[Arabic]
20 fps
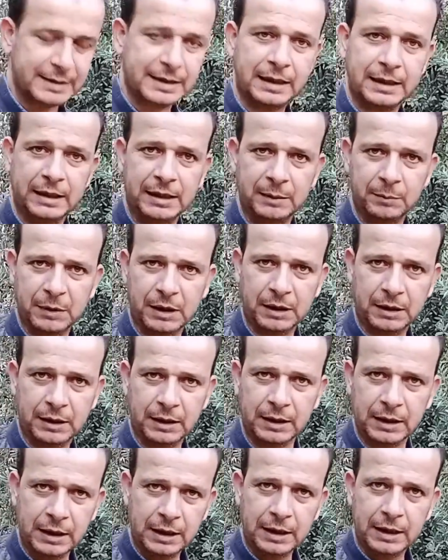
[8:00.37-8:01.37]
سليم
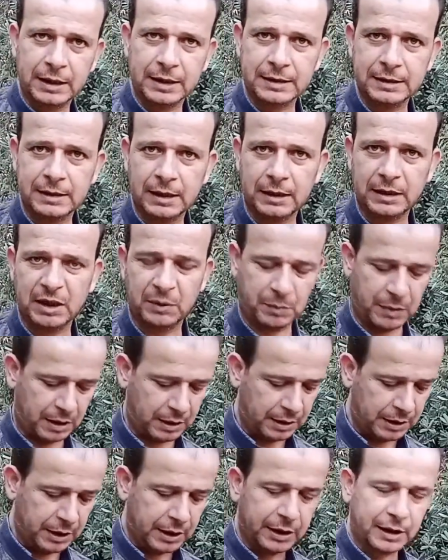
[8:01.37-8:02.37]
انت استخدمها
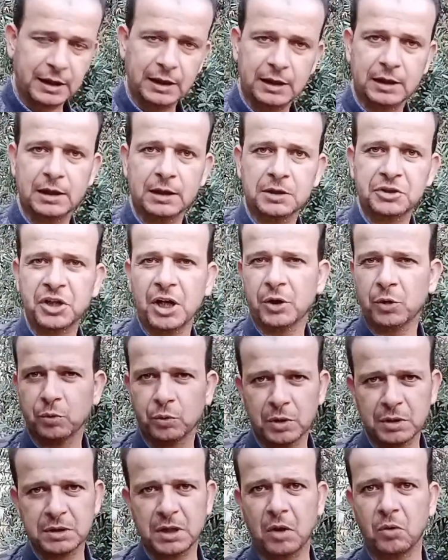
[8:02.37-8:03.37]
كل شهر
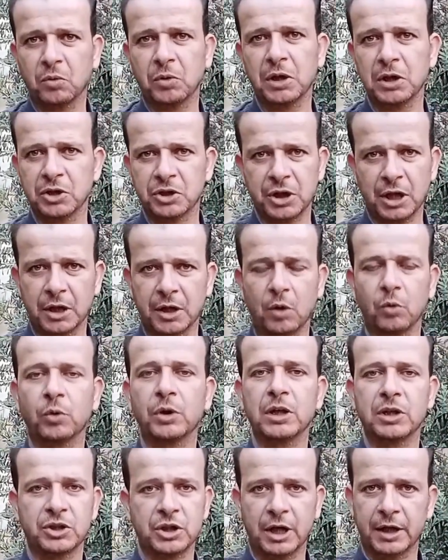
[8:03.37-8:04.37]
ونص او كل شهر او
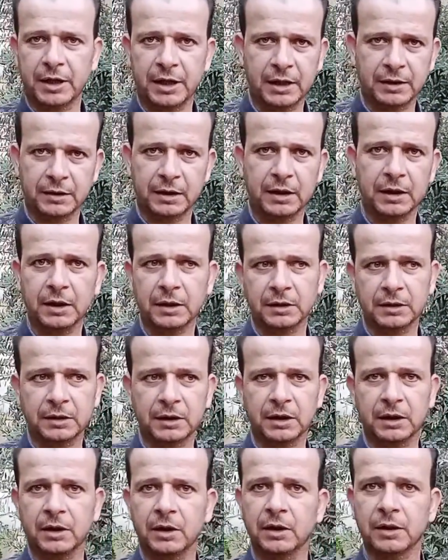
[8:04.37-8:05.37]
كل شهرين انت
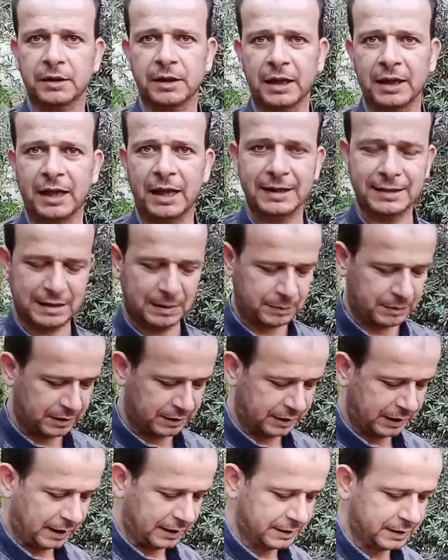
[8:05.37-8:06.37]
حر على حسب
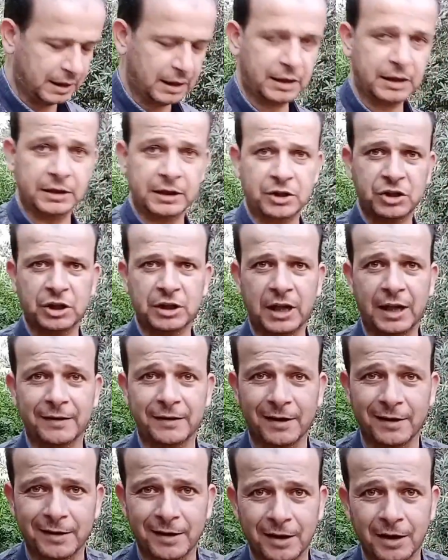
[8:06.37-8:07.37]
انت عندك درجه
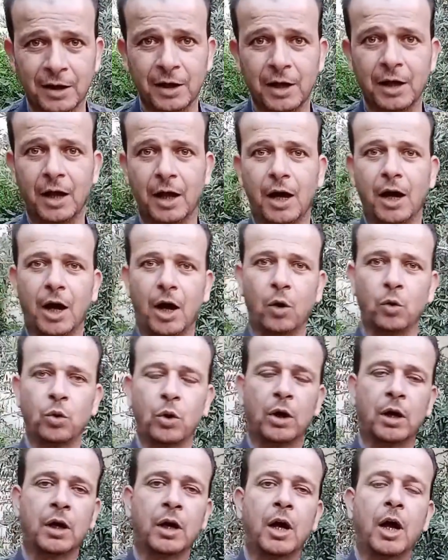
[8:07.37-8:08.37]
الحراره
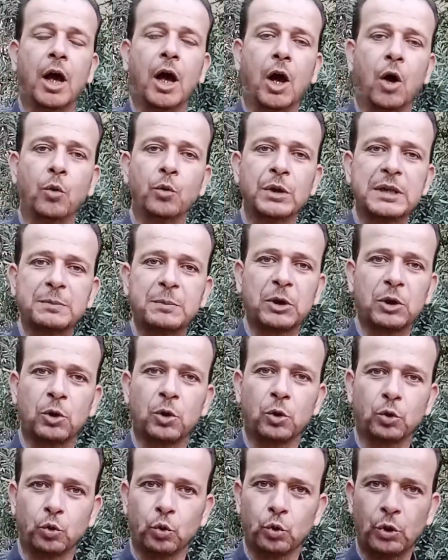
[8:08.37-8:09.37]
او او نسبه
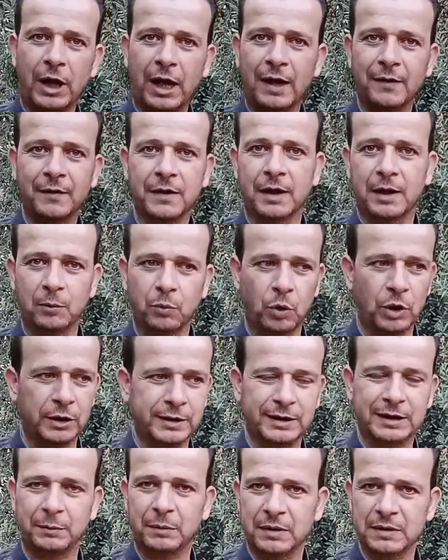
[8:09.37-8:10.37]
الخطوره عندك
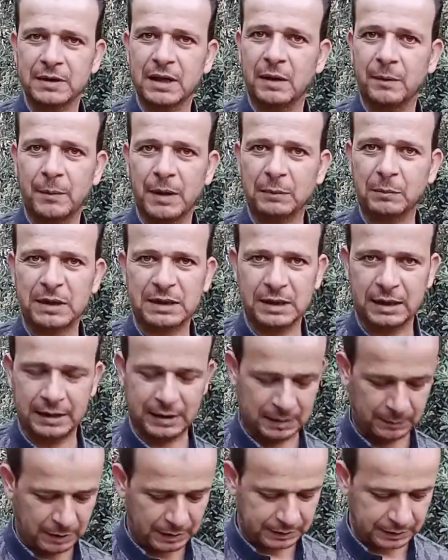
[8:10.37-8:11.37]
المهدده باصابات مثلا
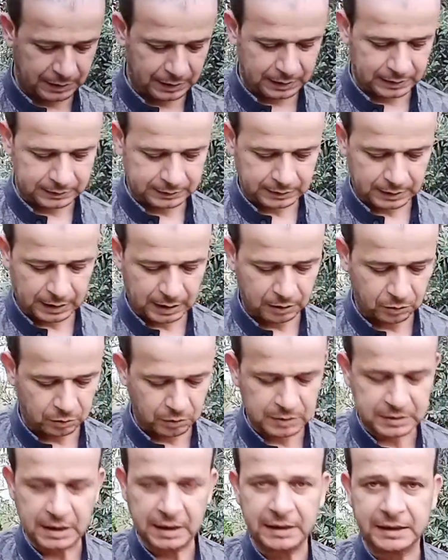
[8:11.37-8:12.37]
النباتات
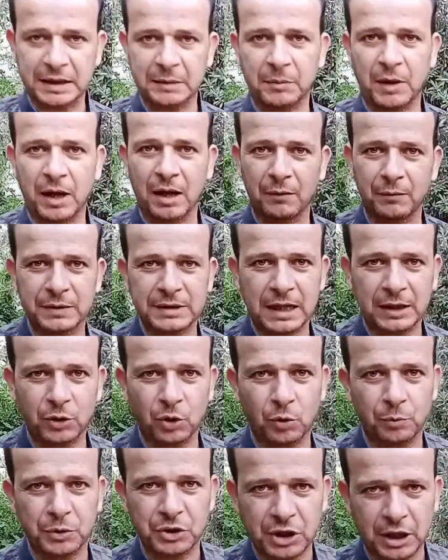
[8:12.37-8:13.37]
او اذا انت محافظ
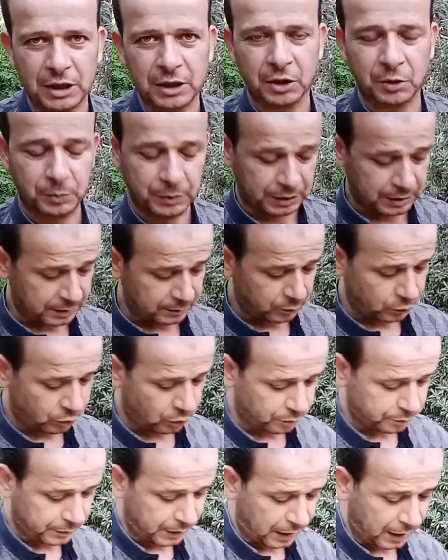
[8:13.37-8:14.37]
عليهم بشكل كبير
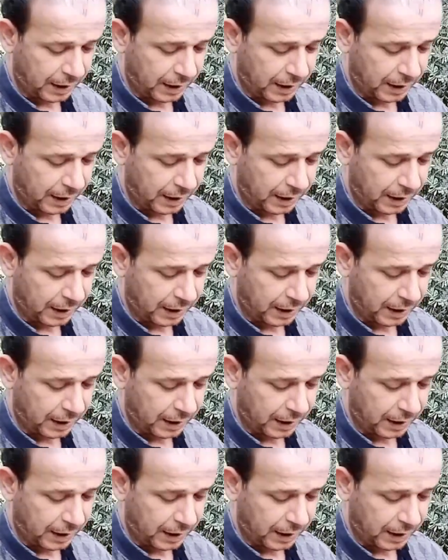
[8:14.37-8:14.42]
المهم